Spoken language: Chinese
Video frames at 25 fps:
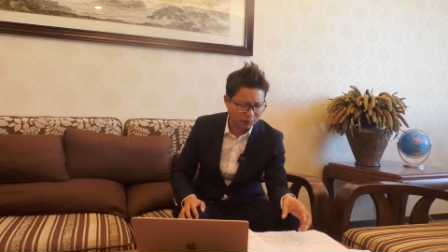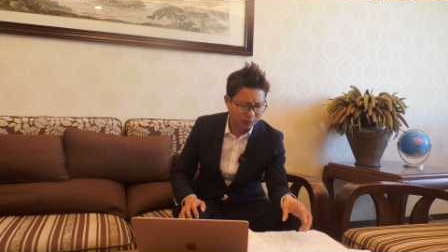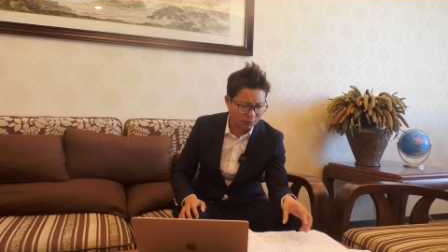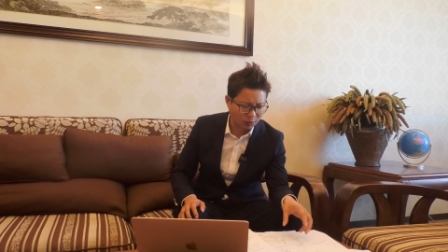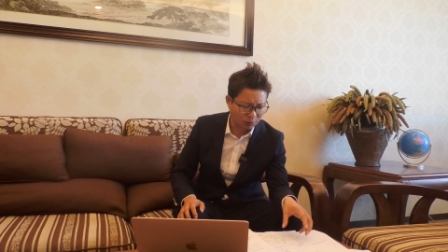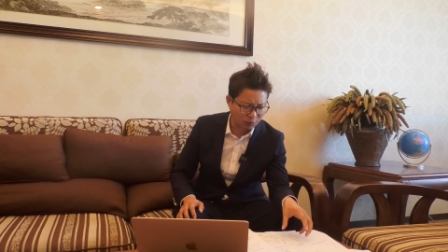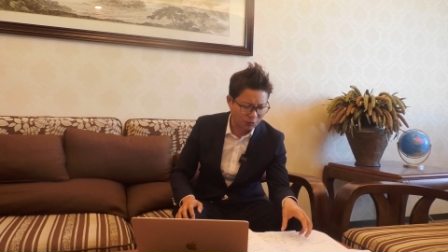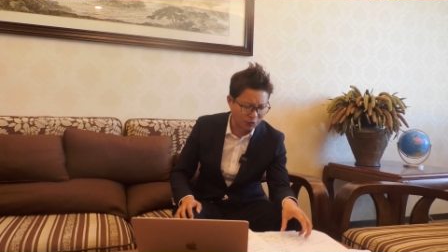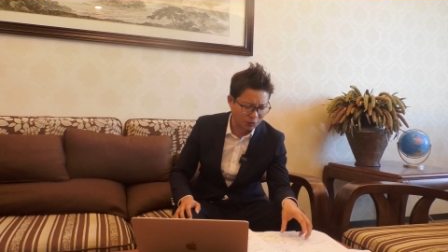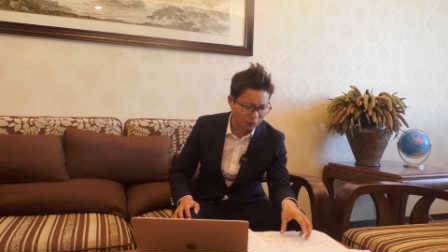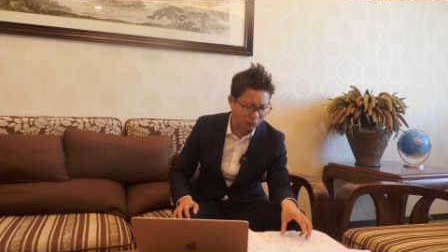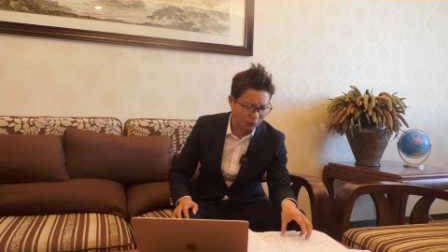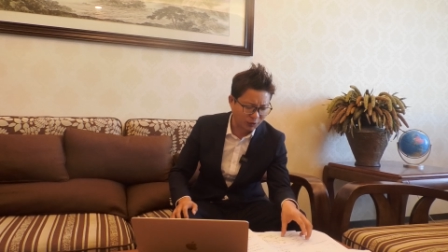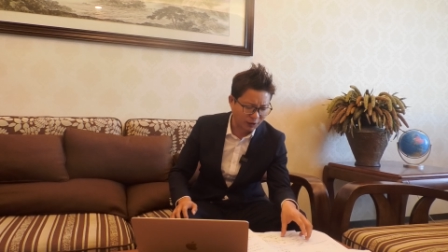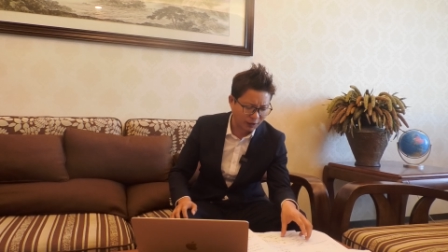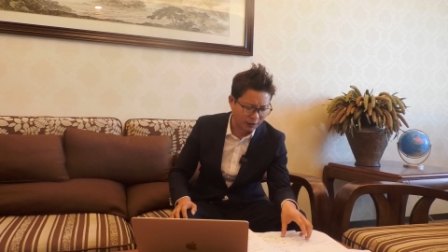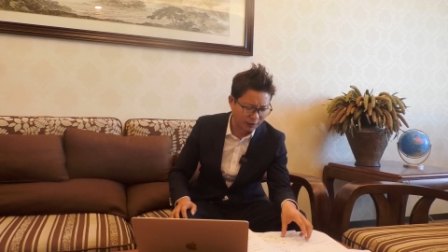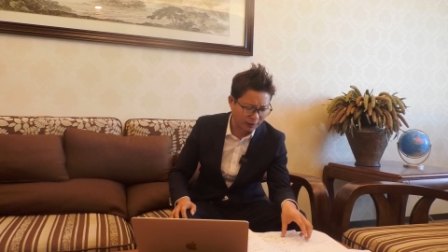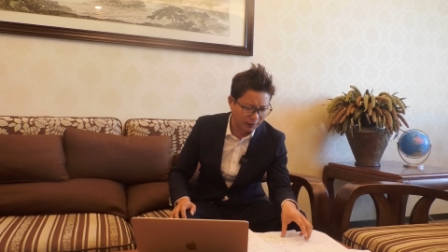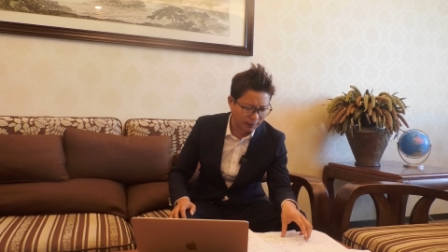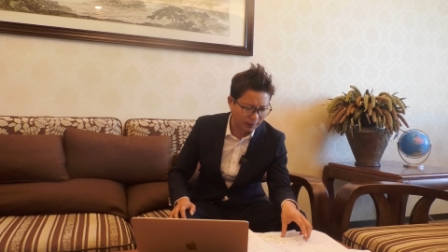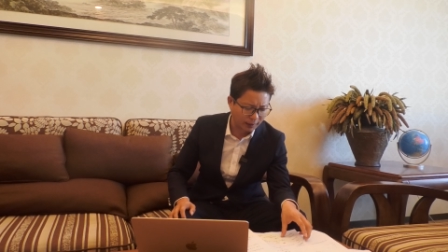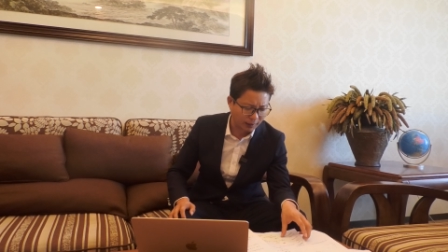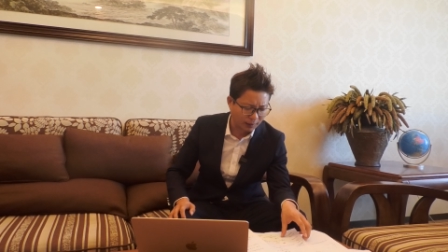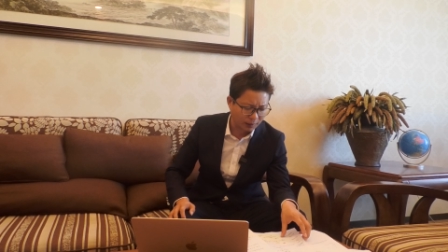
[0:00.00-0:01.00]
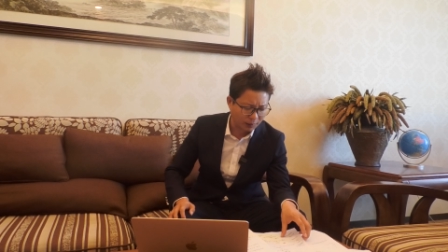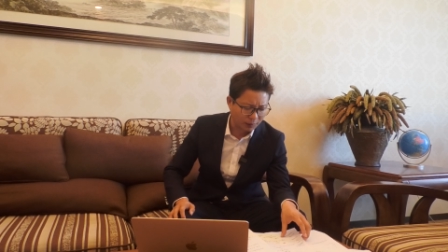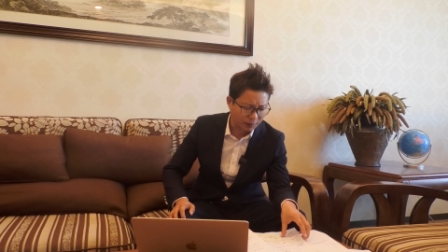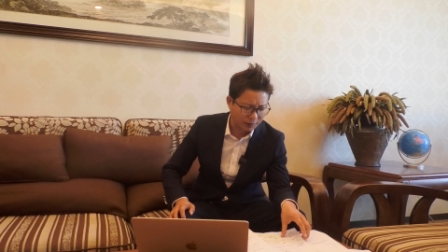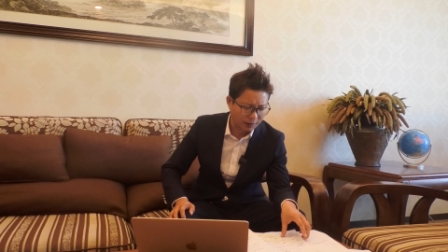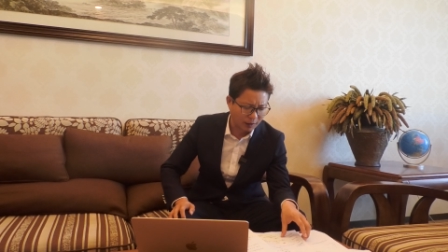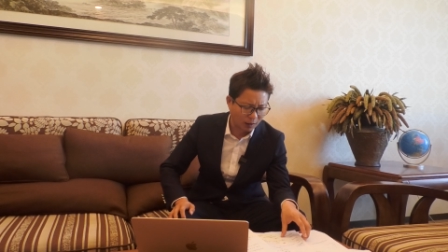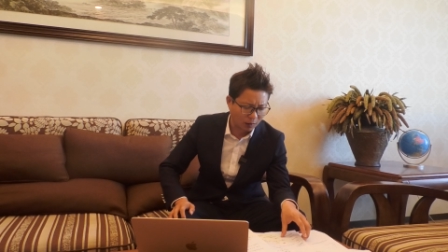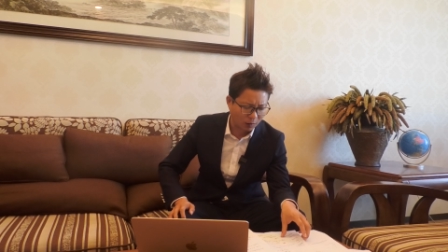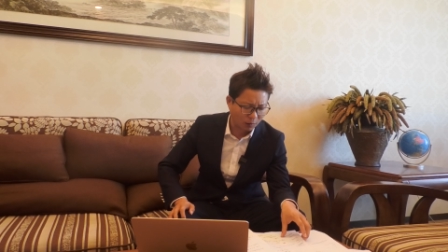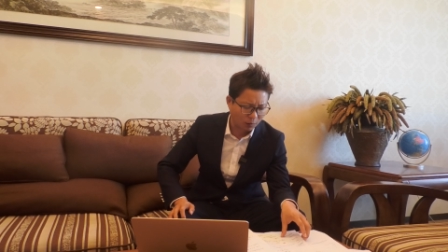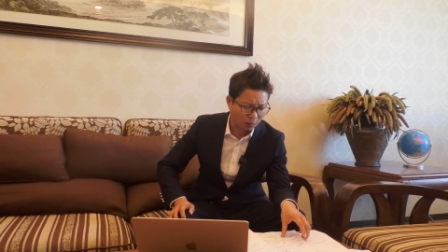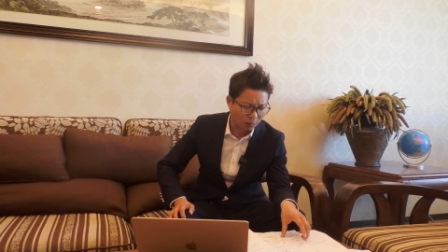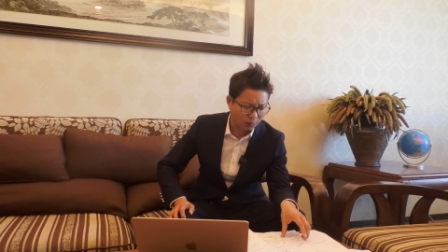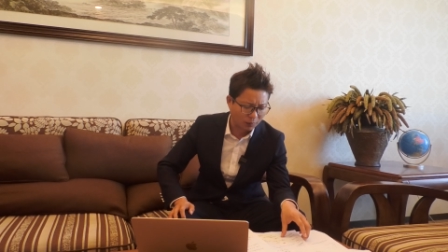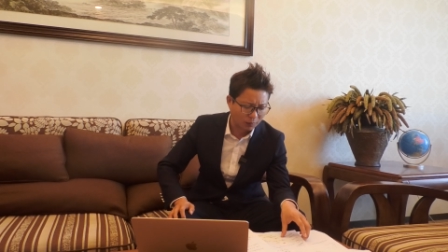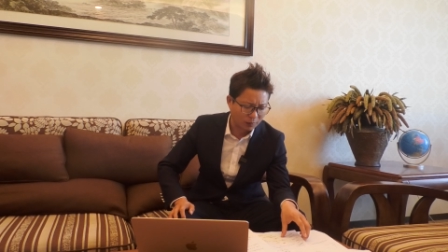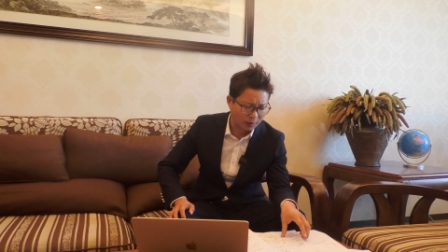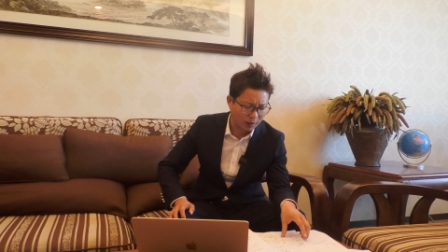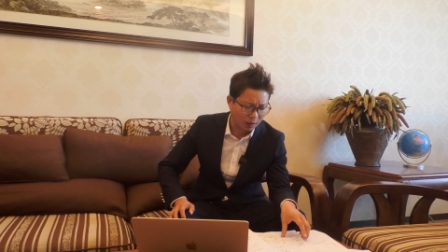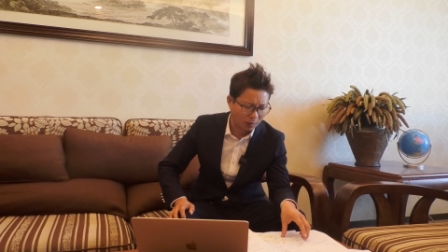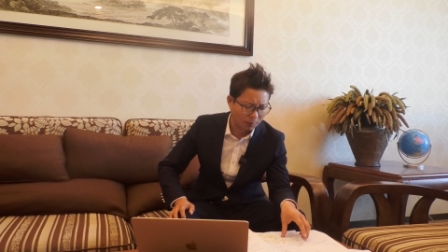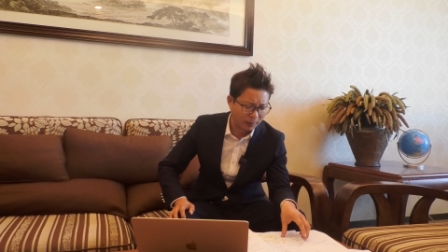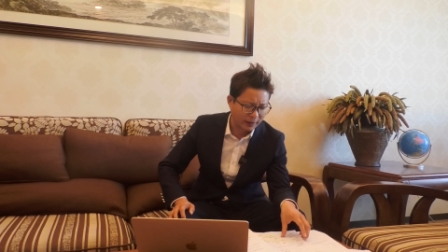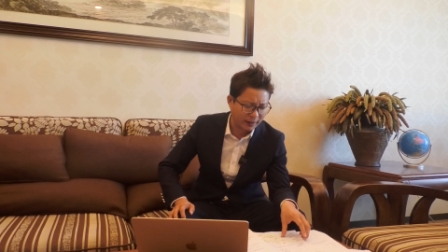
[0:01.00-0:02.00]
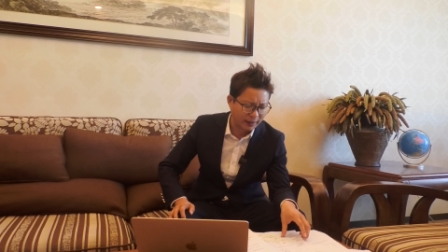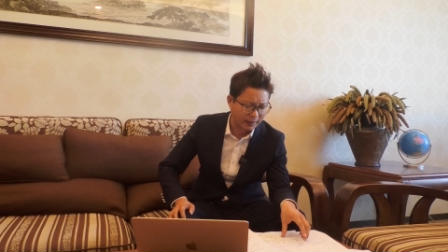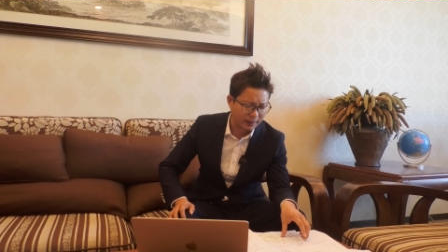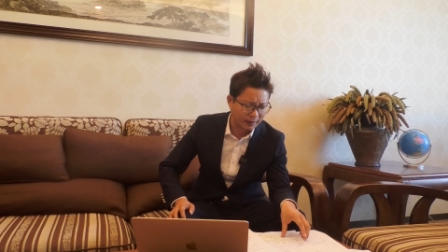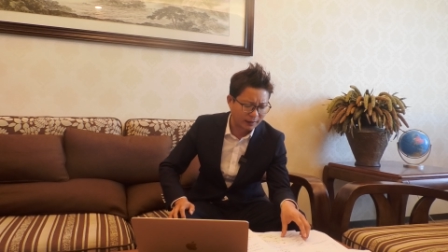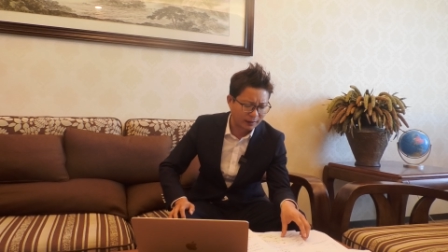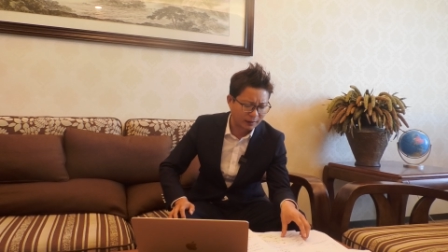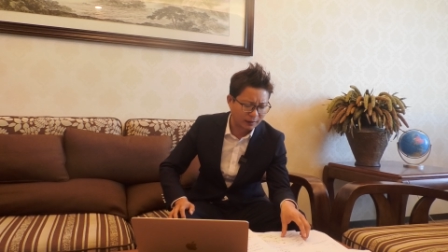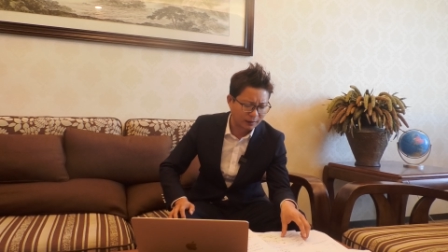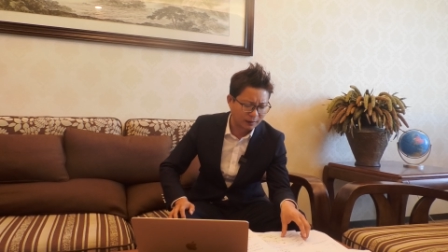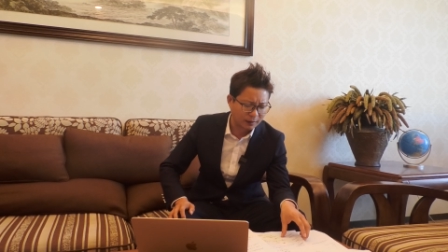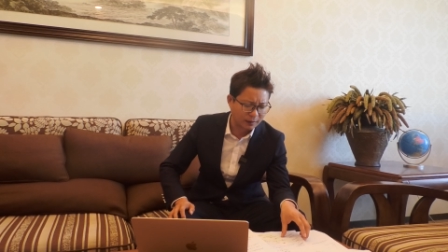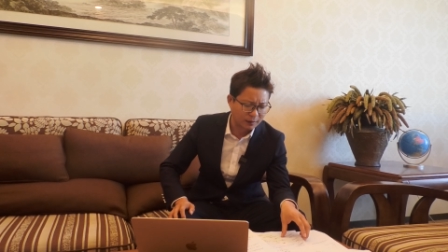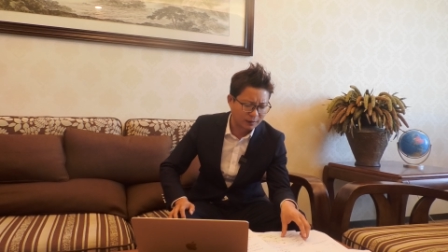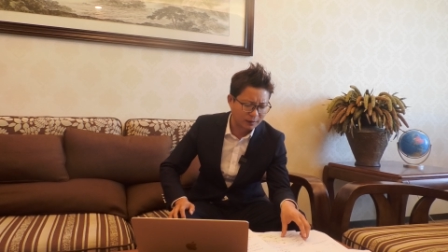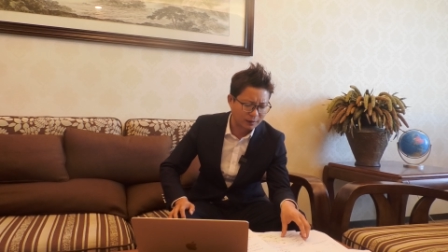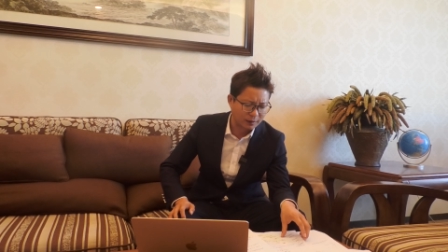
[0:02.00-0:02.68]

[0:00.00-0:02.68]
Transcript: 都是有可能呢，要要被